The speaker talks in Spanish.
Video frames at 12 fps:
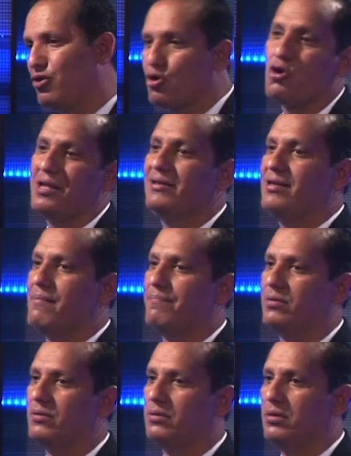con el
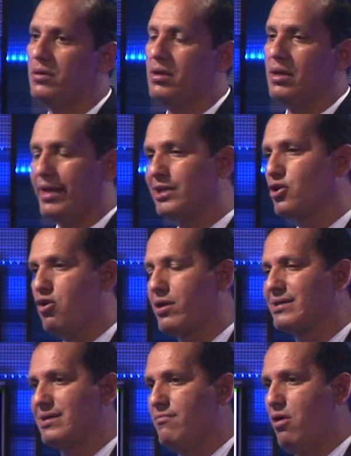tiempo. Eso es lo
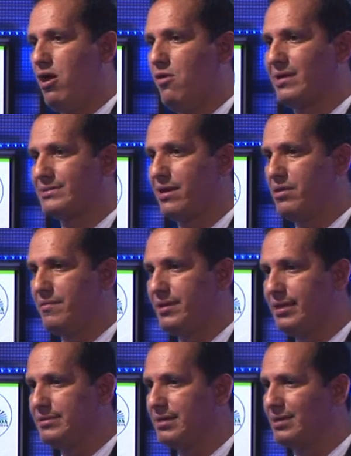que hace el modelo basado en
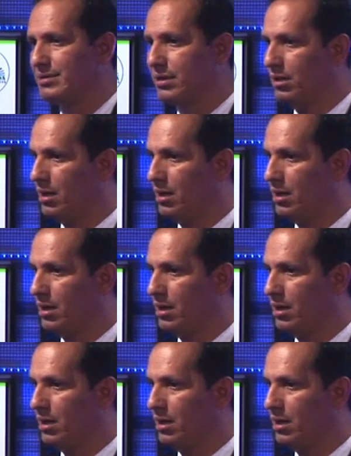evidencias.